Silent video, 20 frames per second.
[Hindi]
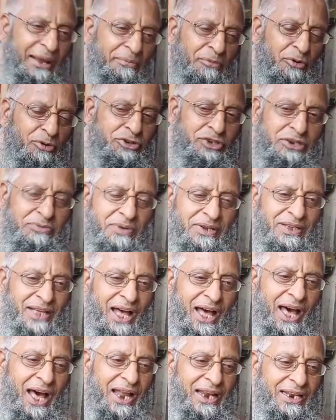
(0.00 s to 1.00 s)
ये मोची
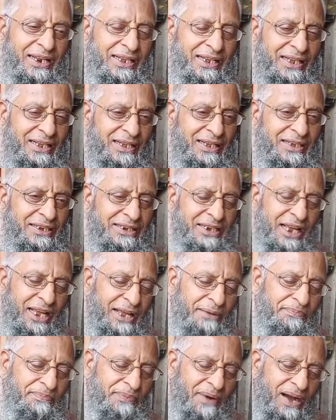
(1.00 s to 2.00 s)
बाजार
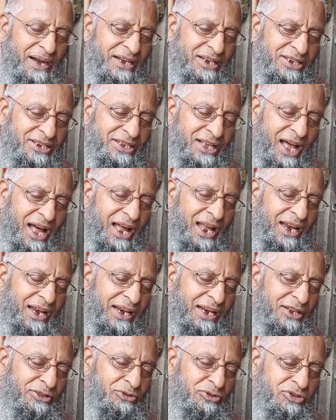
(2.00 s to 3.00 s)
ये पाकिस्तान
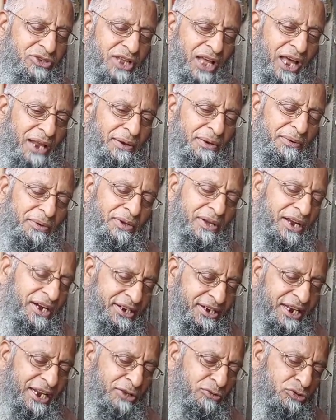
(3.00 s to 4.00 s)
हिंदुस्तान
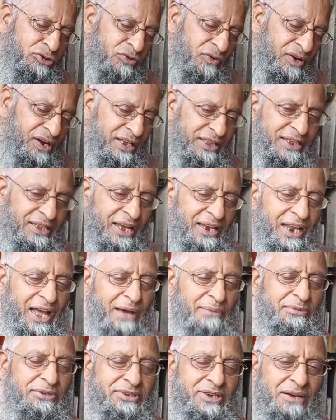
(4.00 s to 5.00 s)
इकट्ठे उस वक्त का
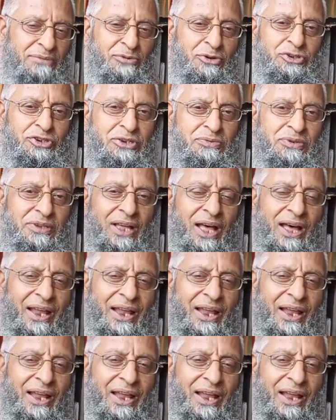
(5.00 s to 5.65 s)
नाम इसका मोची